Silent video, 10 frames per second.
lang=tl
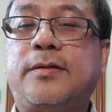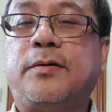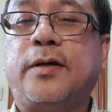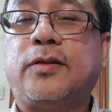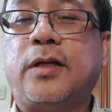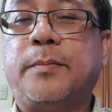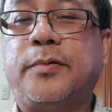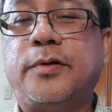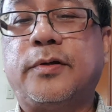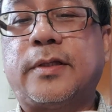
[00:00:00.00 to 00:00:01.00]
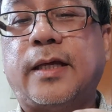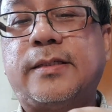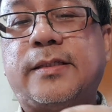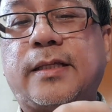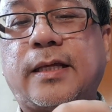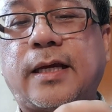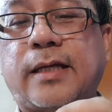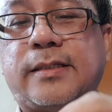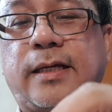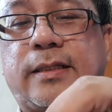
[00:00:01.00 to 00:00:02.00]
so ito na po yung test
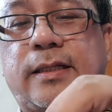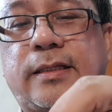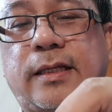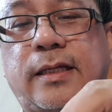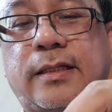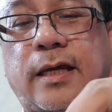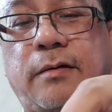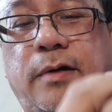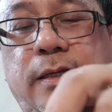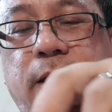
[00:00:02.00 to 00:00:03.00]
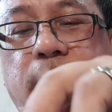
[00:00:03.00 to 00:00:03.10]
cassette na tinatawag